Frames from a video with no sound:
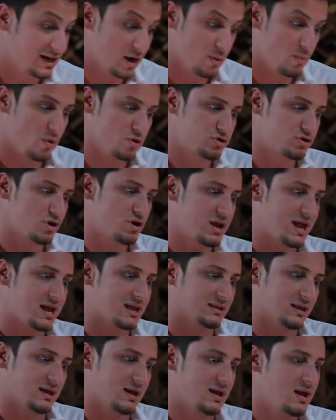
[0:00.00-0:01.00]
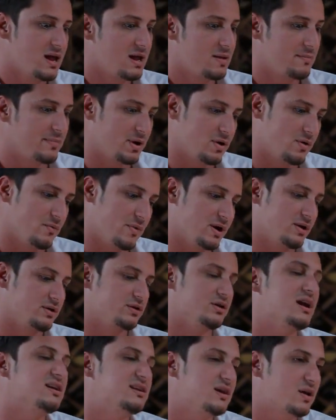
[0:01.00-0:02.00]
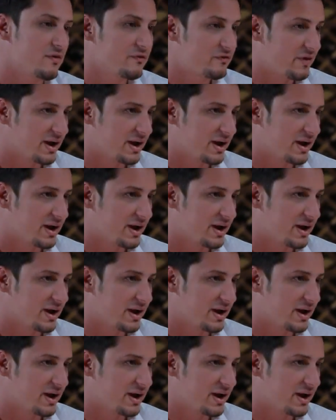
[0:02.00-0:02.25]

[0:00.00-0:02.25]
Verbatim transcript: Tenía muchos dientes. Pero bueno, yo la sigo en